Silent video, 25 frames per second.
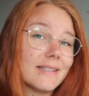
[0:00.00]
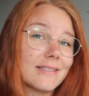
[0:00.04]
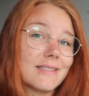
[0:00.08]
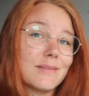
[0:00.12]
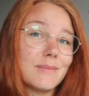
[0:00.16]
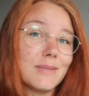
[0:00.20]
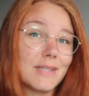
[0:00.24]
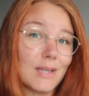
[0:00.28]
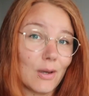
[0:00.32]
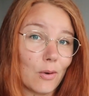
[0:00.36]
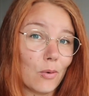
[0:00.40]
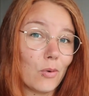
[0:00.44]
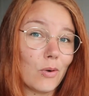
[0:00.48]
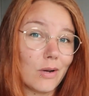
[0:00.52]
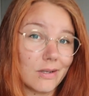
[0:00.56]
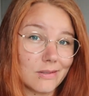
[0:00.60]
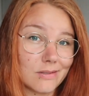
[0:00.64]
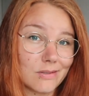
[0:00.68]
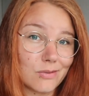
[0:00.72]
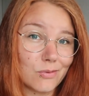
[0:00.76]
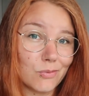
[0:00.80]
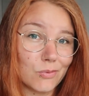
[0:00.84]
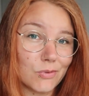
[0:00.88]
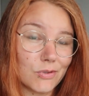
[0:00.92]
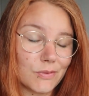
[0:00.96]
das nämlich auch
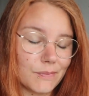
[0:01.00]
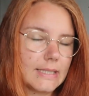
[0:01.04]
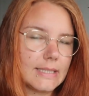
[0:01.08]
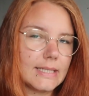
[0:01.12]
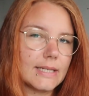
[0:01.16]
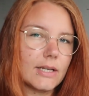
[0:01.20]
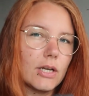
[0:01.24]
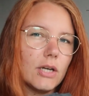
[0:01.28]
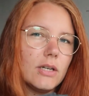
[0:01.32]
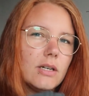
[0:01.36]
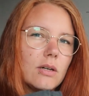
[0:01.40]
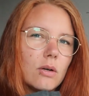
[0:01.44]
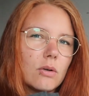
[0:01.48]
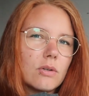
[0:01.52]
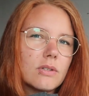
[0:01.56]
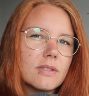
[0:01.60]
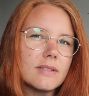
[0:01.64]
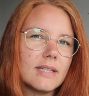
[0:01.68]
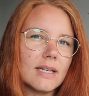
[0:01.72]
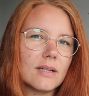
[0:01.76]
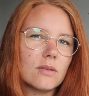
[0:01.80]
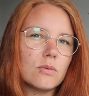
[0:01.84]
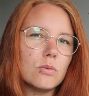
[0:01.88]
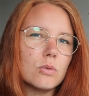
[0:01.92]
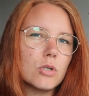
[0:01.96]
ganz gut. Die können auch
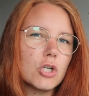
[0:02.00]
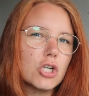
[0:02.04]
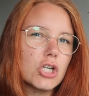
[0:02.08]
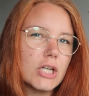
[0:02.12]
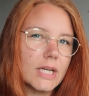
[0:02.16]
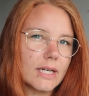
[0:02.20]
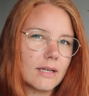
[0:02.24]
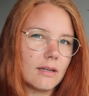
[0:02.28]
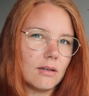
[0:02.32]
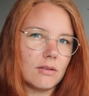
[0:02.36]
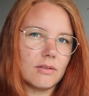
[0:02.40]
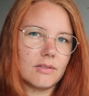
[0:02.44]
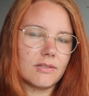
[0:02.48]
sehr gut schick